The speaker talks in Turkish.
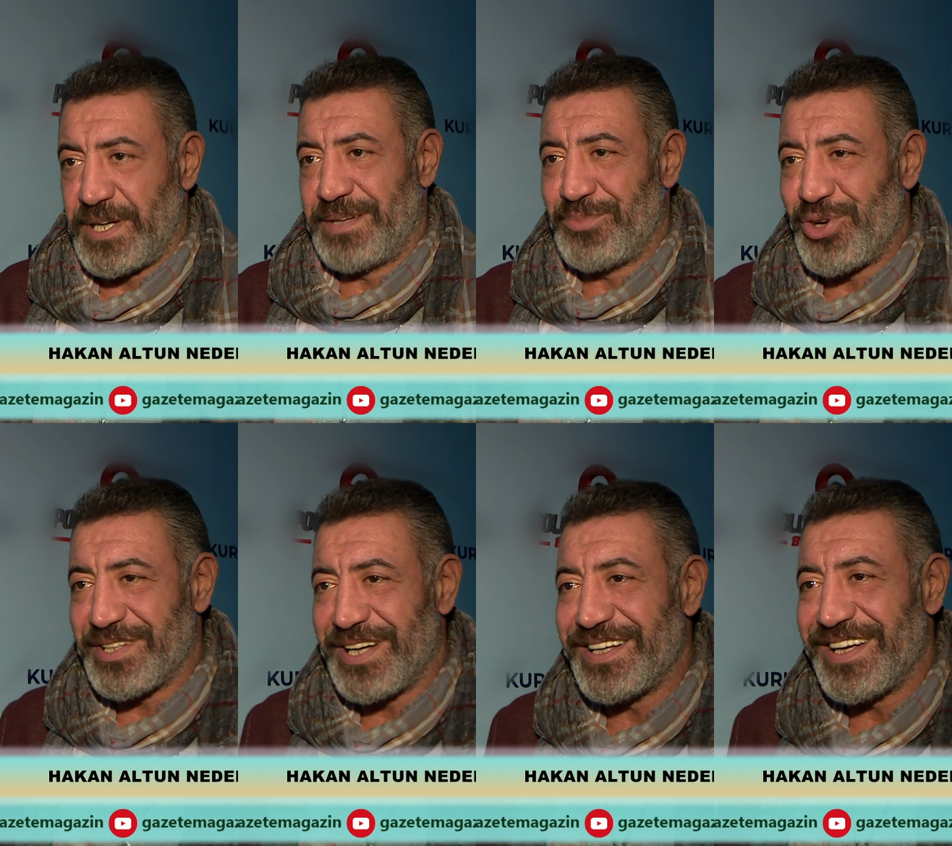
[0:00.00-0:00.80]
Ben bu
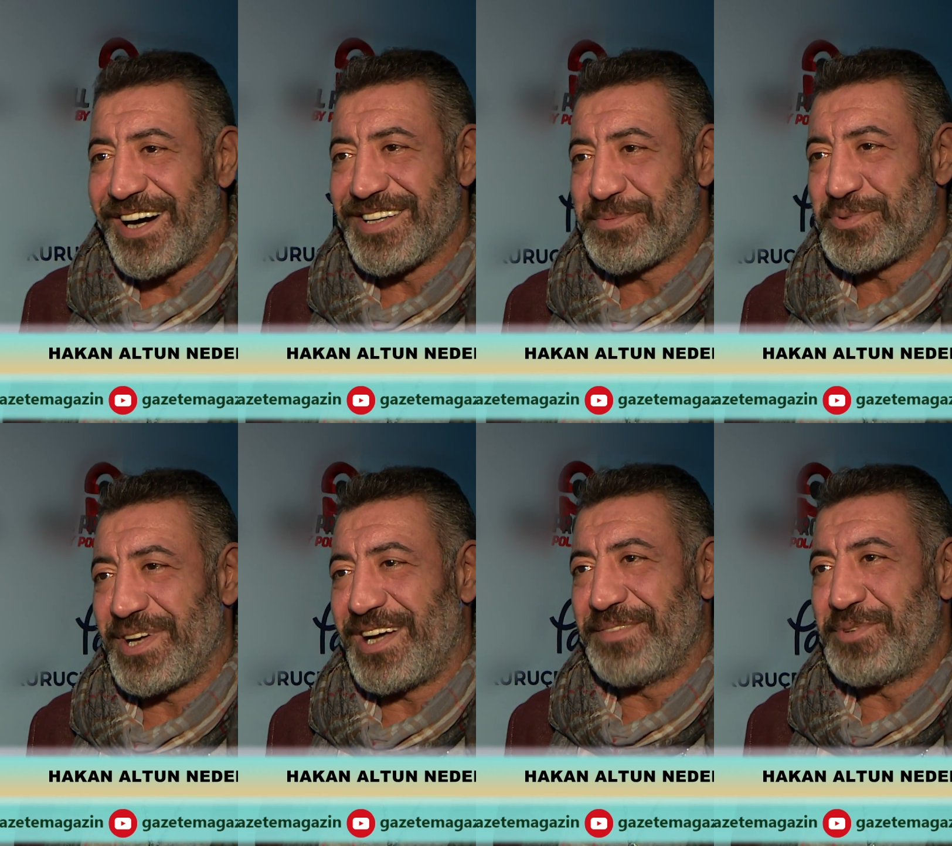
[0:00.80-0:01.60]
arada hani az
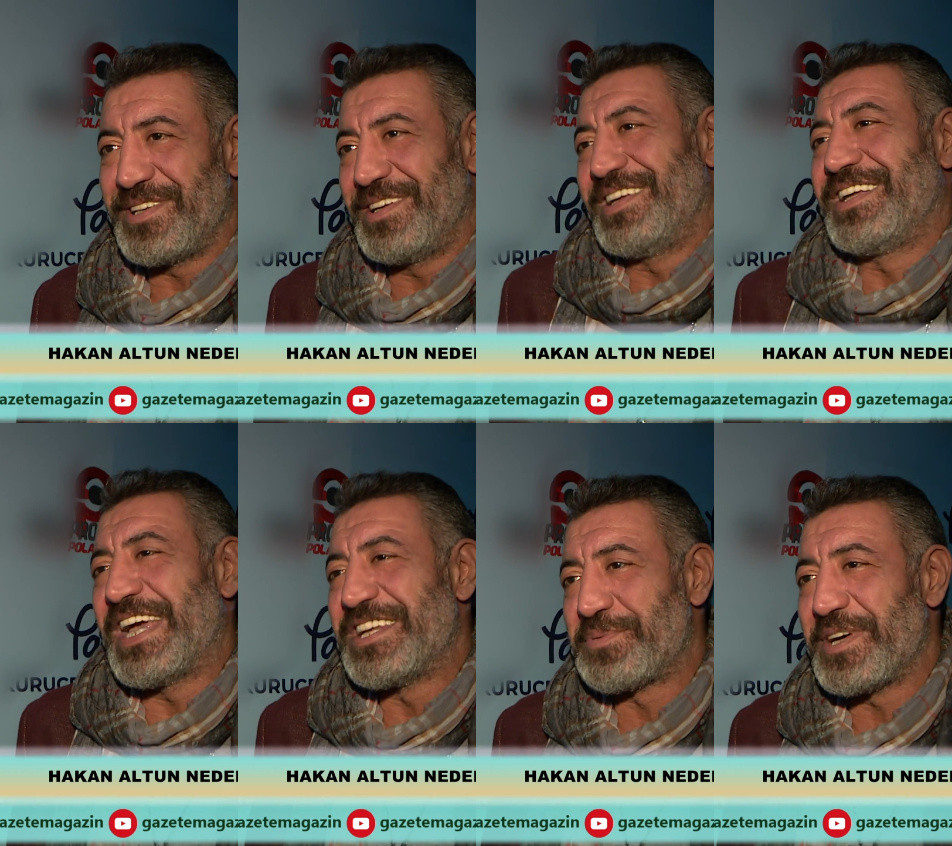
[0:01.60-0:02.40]
hani böyle e,
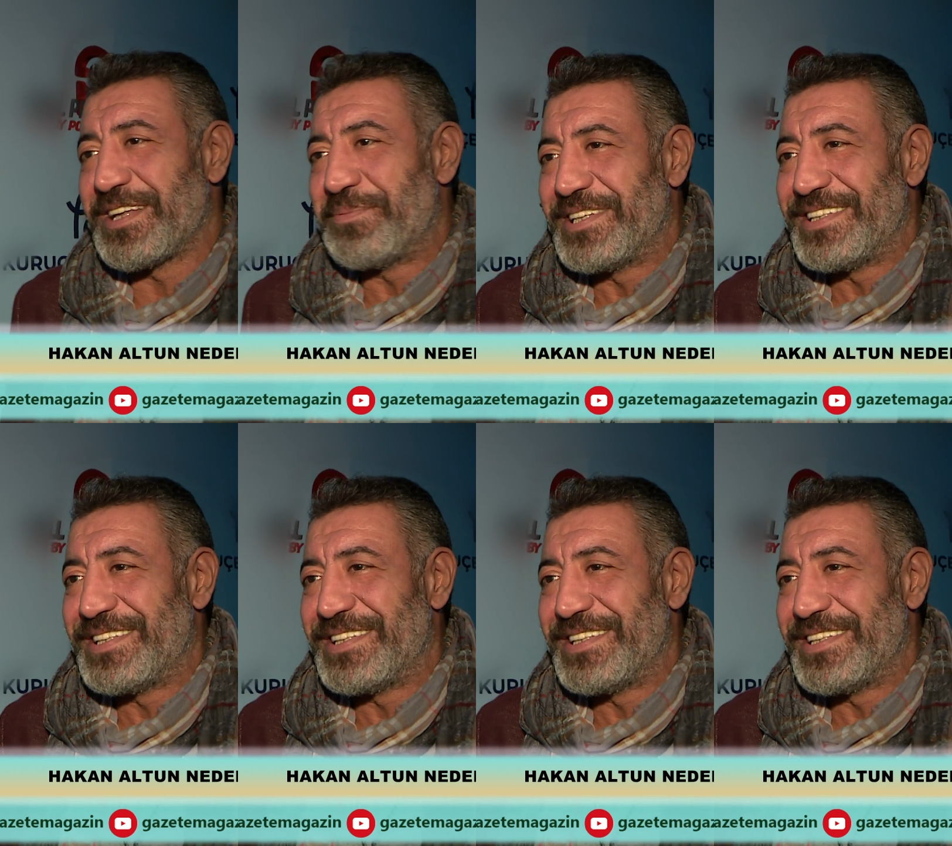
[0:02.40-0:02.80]
genç bir adam da